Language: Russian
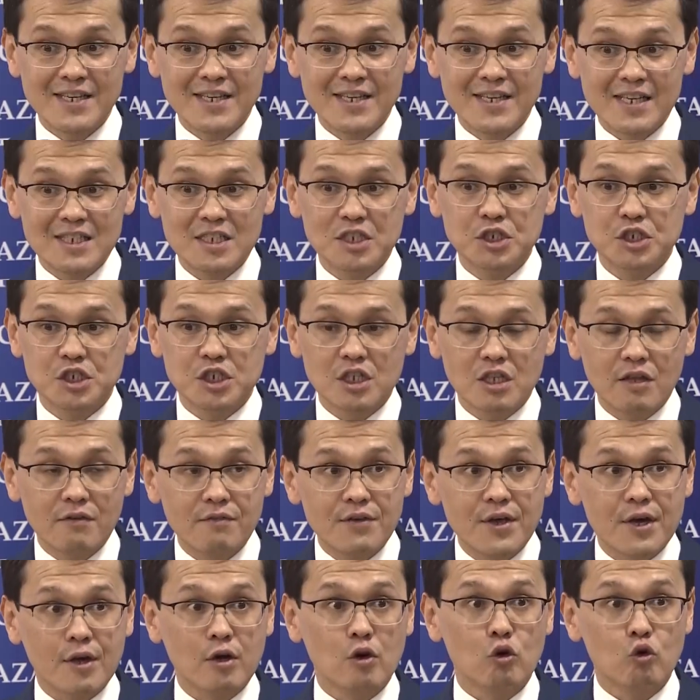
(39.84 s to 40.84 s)
Если
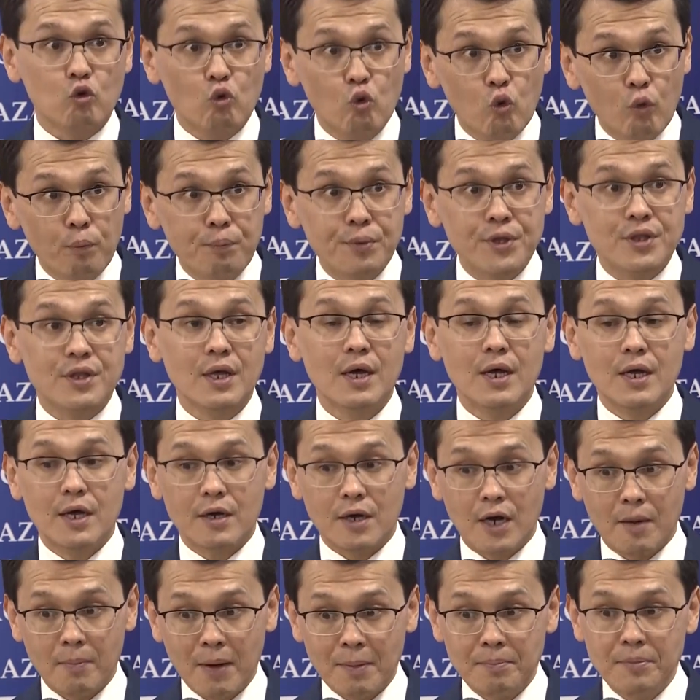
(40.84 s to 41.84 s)
человек купит
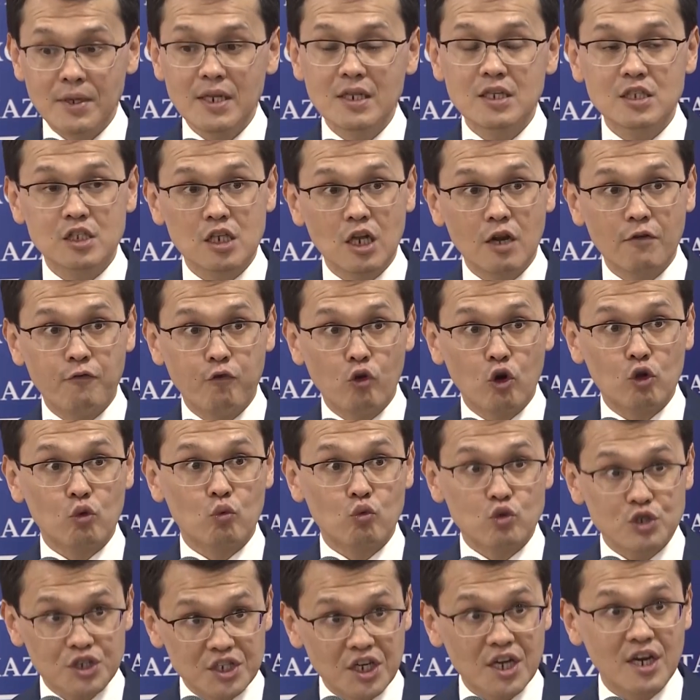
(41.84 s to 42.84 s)
а, мобильный телефон
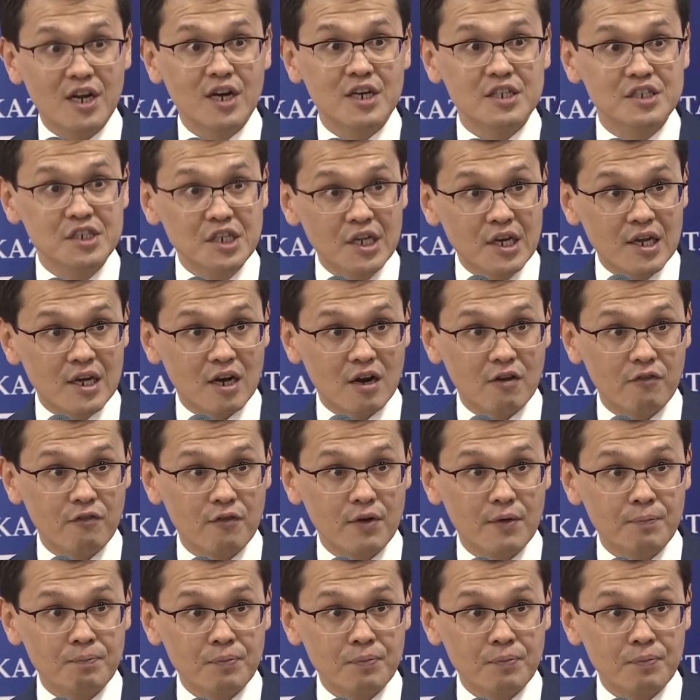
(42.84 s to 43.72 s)
у серых дилеров